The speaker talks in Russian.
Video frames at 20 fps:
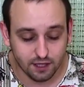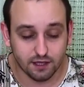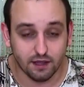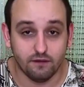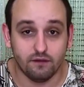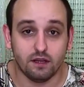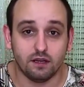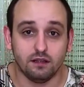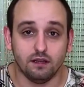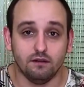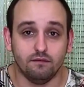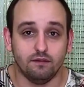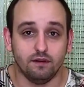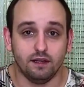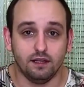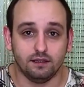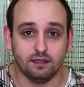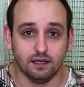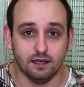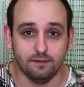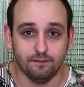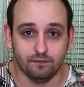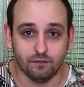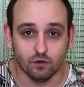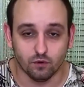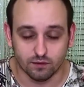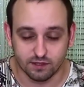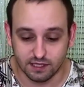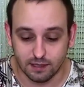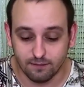Наверное, вы это
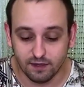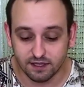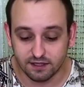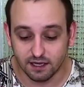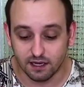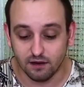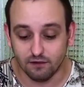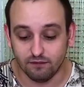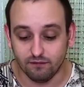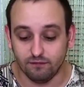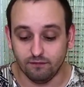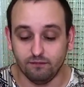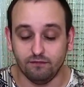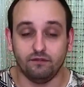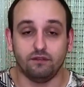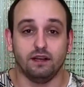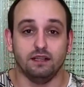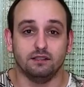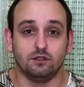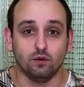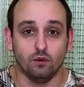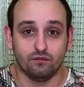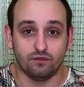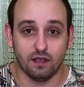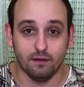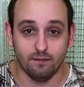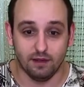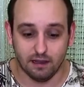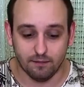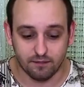ну, заметили
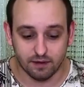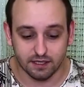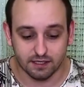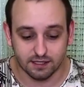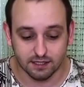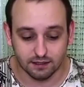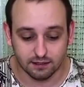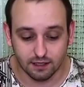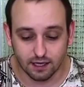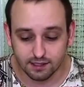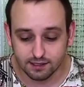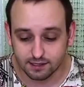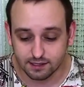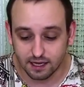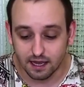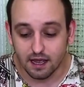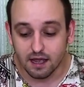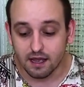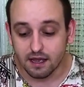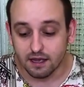концовке моей презентации.